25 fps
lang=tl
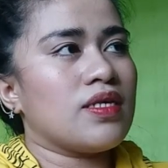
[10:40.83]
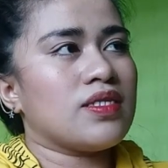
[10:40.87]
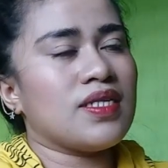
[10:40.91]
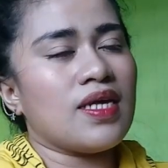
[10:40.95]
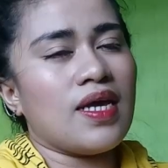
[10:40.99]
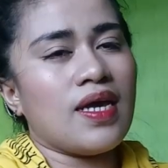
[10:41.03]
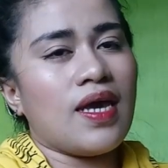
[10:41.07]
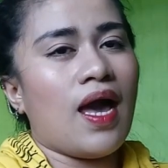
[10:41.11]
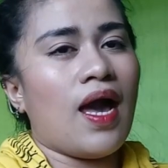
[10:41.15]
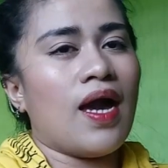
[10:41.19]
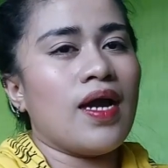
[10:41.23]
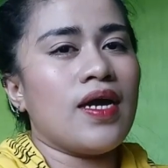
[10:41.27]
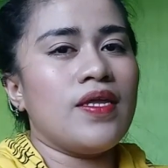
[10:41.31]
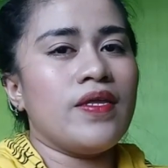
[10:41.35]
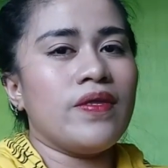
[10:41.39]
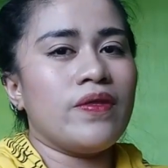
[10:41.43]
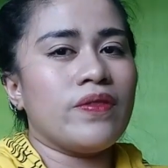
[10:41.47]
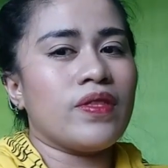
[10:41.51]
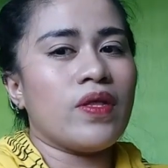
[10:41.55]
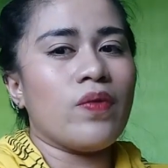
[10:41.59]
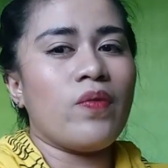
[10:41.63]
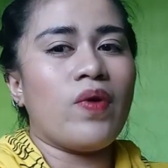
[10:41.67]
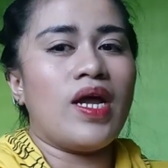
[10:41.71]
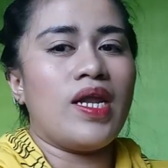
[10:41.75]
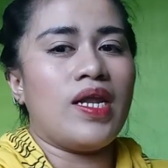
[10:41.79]
sayangin
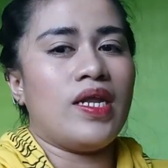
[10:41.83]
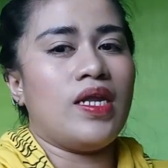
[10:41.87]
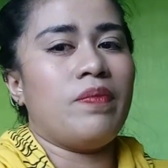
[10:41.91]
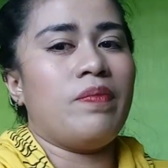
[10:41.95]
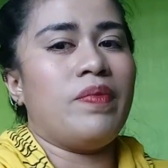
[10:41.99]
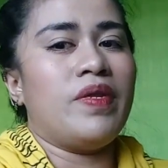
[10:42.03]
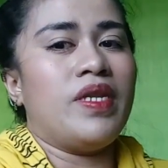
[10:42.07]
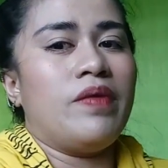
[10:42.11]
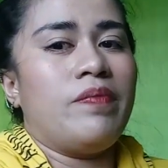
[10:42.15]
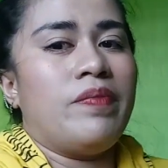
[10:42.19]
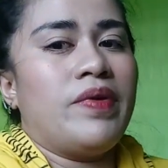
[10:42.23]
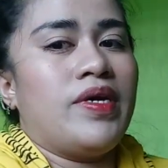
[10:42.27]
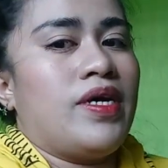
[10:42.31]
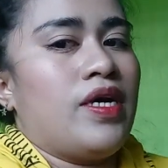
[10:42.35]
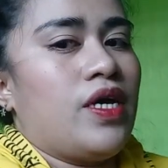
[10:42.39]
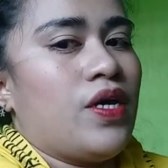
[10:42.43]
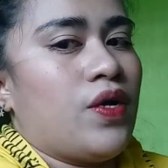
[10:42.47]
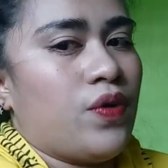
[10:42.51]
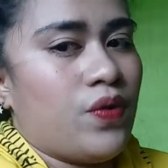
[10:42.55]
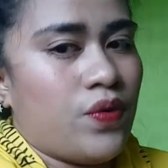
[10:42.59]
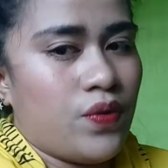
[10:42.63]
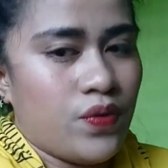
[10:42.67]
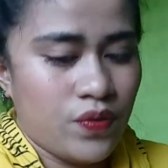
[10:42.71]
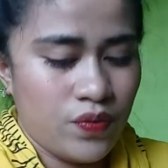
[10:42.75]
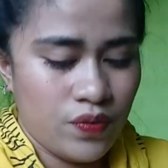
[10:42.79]
yung tiwala na
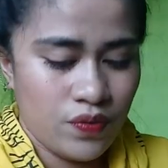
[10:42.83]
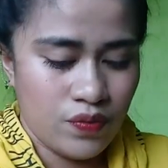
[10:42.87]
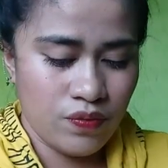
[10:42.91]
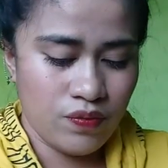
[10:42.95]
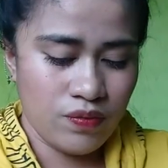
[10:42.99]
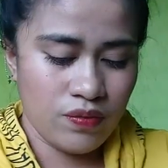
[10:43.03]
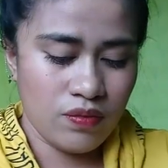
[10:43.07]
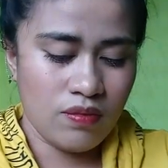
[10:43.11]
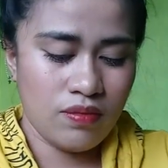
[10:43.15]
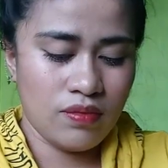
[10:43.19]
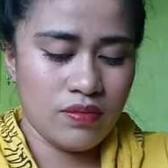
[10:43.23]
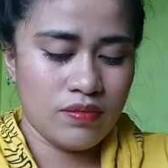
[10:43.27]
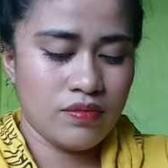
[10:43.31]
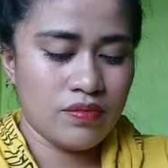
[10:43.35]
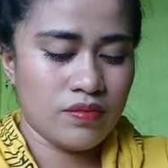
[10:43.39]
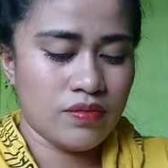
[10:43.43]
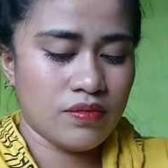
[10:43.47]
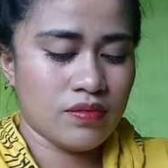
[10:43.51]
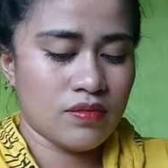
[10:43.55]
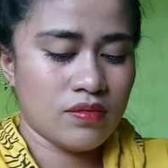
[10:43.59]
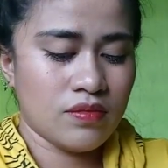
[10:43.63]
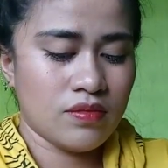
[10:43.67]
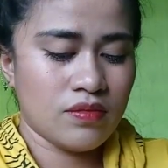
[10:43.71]
binibigay ko. Freeze!